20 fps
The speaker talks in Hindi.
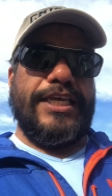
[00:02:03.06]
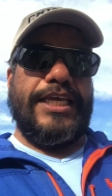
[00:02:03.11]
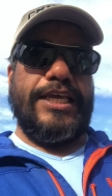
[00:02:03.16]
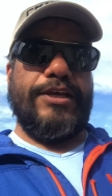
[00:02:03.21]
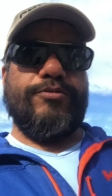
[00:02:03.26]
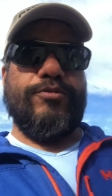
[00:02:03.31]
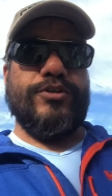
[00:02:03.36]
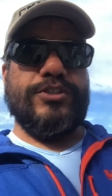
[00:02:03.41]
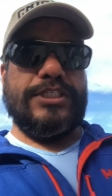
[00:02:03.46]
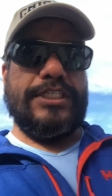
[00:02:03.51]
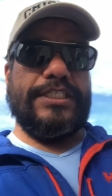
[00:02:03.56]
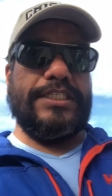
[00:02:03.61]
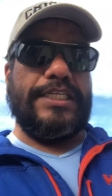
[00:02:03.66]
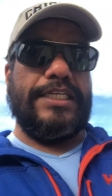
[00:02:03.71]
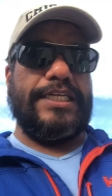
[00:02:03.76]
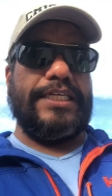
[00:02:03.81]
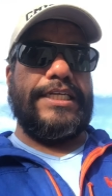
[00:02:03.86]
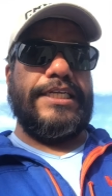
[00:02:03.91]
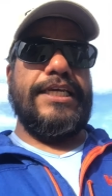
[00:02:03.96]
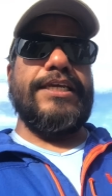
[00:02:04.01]
एक वो चीज़
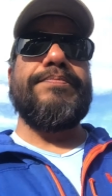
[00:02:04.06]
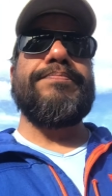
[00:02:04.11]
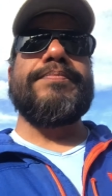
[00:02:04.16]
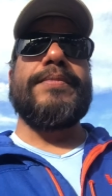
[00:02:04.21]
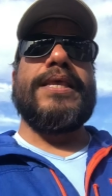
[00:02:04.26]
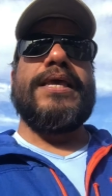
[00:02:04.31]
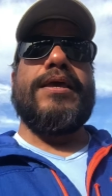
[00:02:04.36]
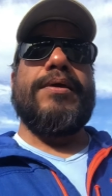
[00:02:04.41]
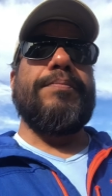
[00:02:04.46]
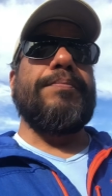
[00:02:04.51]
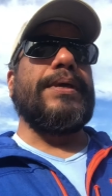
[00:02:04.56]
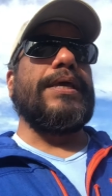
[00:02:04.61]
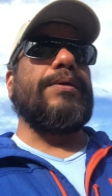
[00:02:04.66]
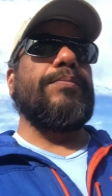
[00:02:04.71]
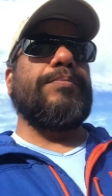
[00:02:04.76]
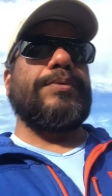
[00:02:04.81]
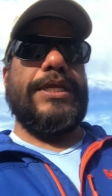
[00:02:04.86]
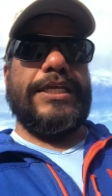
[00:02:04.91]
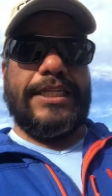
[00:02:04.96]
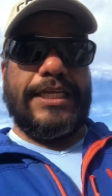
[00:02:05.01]
लिख ली मैं
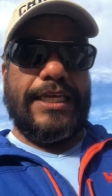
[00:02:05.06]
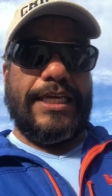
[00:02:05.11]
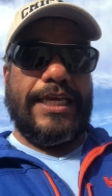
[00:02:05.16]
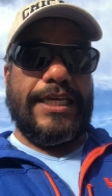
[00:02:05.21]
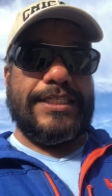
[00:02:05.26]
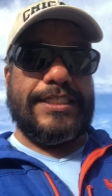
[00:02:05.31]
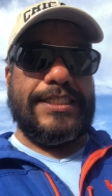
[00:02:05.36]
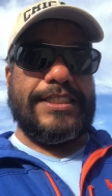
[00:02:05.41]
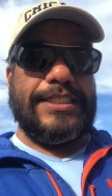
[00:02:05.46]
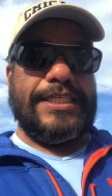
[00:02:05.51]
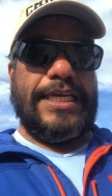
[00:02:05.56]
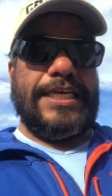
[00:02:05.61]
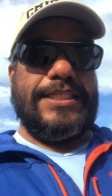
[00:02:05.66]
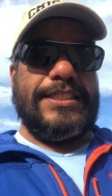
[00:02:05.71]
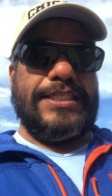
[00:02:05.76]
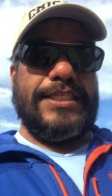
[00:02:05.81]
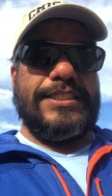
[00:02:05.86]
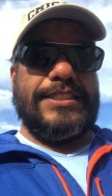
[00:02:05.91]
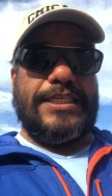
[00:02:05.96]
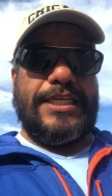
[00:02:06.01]
ब्रीदिंग
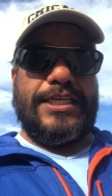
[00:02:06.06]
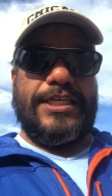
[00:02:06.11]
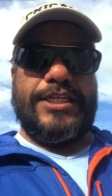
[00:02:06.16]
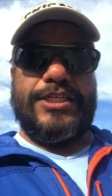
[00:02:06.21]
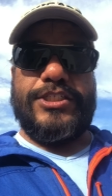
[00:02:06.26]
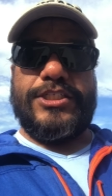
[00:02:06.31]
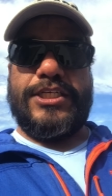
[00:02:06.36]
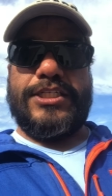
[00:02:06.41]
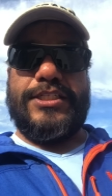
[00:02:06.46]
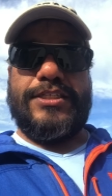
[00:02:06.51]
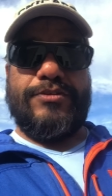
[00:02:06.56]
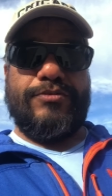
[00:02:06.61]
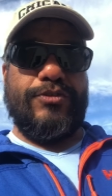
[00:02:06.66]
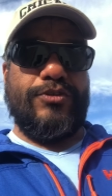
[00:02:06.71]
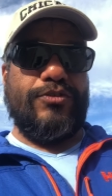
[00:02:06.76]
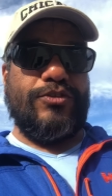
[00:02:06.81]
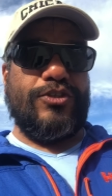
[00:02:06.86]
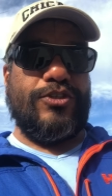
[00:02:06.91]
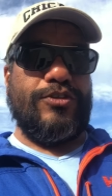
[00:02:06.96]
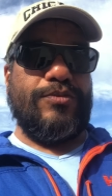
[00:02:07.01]
एक्सरसाइजेस देखना चाहता हूं
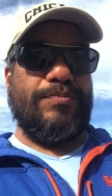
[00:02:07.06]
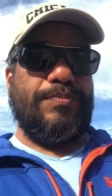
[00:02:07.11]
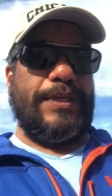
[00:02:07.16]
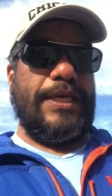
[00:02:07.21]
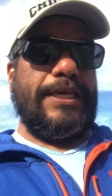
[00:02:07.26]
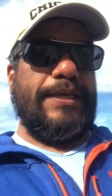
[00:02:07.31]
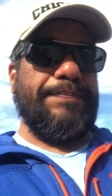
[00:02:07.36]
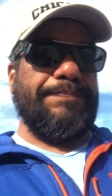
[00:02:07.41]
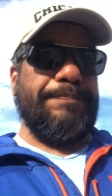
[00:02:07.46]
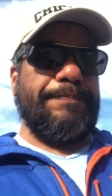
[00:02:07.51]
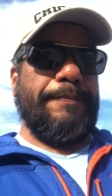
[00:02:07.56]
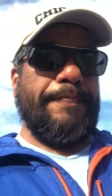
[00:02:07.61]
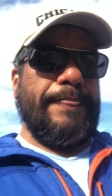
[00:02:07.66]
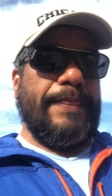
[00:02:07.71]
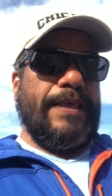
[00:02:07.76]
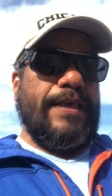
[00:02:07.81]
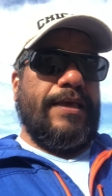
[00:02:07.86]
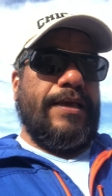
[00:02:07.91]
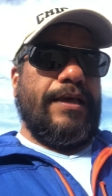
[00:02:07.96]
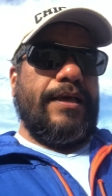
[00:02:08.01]
यूट्यूब
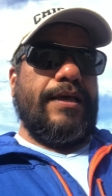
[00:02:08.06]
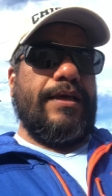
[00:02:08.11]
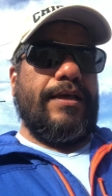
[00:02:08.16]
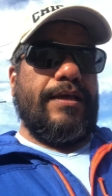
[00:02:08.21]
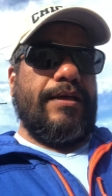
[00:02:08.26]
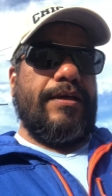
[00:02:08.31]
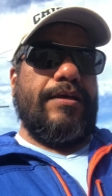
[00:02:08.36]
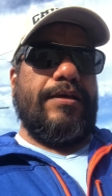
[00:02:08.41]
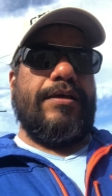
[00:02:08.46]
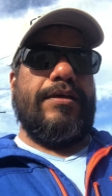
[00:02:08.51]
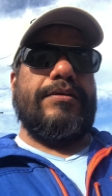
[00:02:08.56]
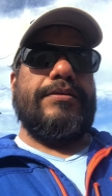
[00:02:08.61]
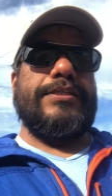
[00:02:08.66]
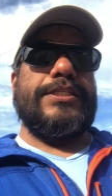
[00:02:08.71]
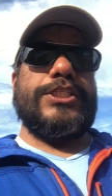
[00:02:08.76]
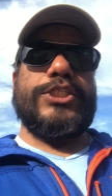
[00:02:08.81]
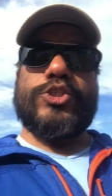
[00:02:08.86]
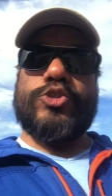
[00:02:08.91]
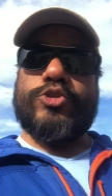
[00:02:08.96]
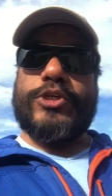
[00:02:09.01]

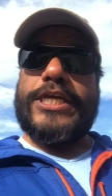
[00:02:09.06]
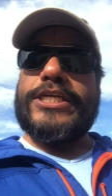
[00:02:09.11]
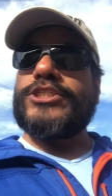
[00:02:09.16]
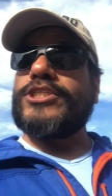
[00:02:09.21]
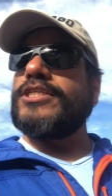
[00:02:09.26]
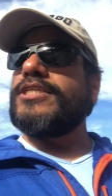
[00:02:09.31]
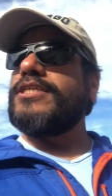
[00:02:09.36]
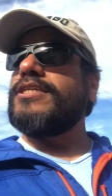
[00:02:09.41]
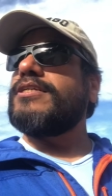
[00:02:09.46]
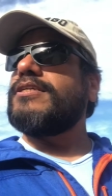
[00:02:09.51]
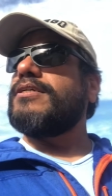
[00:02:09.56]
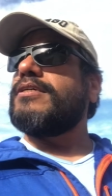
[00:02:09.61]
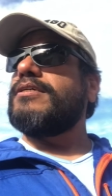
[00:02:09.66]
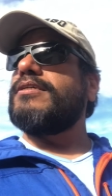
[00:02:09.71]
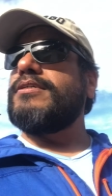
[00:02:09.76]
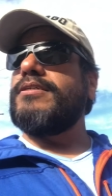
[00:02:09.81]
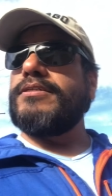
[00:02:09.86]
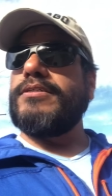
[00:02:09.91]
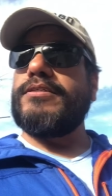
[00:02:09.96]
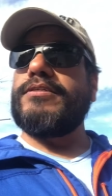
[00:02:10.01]
पे स्ट्रेचिंग
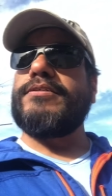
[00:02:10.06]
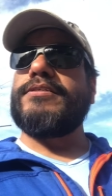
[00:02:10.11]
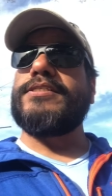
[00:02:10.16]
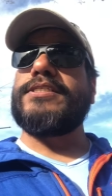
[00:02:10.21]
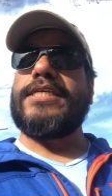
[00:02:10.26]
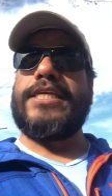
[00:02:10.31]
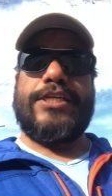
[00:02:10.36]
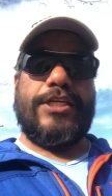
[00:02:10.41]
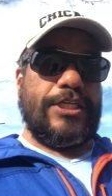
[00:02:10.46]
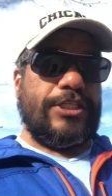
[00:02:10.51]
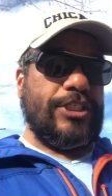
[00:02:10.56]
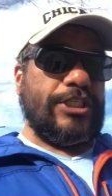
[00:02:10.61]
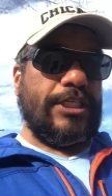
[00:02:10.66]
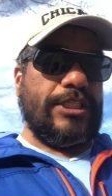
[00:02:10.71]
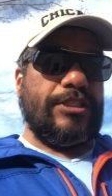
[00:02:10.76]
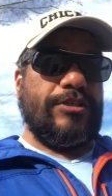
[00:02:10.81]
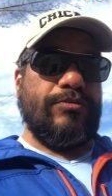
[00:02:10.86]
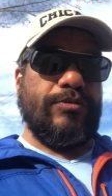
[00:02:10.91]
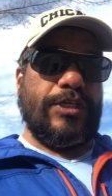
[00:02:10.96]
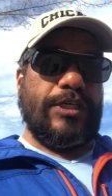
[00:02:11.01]
सीखना
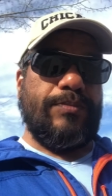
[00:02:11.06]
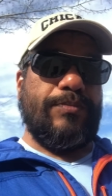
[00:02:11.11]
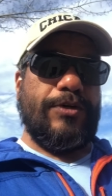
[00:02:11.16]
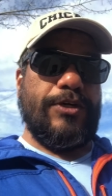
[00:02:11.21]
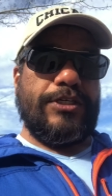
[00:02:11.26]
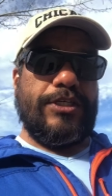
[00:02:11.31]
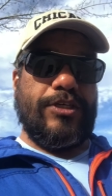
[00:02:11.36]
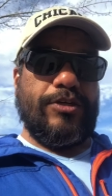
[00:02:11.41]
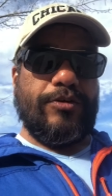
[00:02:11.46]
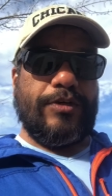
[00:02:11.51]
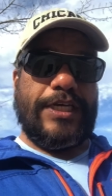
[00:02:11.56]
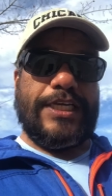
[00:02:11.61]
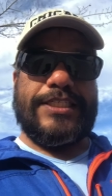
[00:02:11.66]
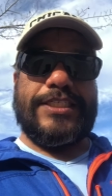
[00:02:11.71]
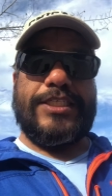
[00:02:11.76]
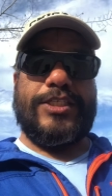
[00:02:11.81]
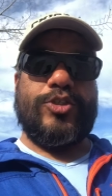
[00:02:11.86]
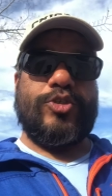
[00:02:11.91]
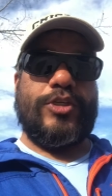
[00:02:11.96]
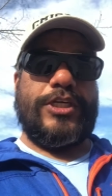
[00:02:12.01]
चाहता हूं कि बॉडी को
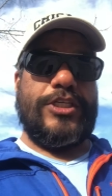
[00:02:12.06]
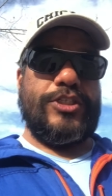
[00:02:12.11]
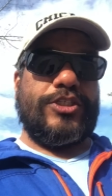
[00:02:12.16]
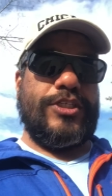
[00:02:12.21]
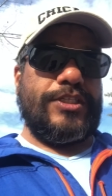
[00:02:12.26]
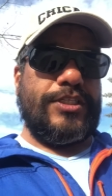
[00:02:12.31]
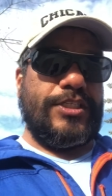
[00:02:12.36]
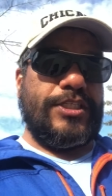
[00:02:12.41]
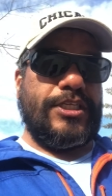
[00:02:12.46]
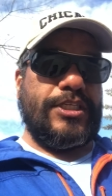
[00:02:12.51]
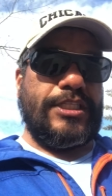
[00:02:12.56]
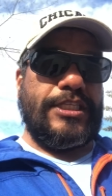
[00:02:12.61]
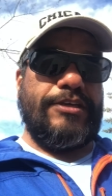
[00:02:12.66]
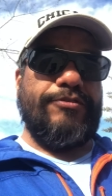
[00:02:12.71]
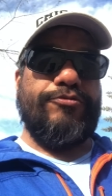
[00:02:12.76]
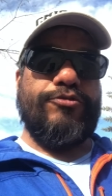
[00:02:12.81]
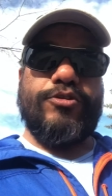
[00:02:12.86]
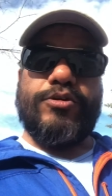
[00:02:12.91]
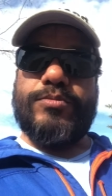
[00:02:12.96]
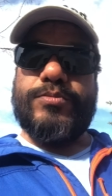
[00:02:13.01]
कैसे स्ट्रेच कर सकते हैं
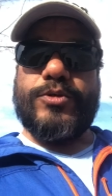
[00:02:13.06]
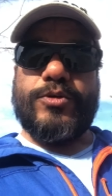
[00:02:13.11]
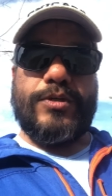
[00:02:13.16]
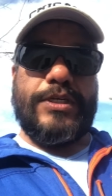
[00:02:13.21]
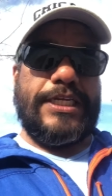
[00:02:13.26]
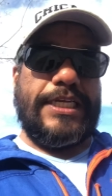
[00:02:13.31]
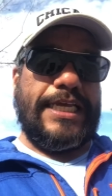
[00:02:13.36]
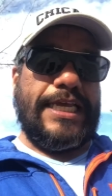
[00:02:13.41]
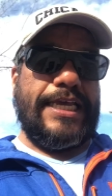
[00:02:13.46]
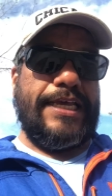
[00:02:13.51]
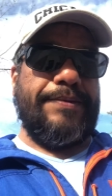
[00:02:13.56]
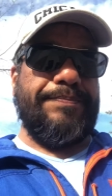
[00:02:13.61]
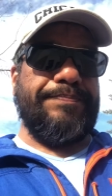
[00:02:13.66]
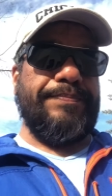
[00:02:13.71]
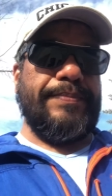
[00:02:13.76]
फोम रोलिंग है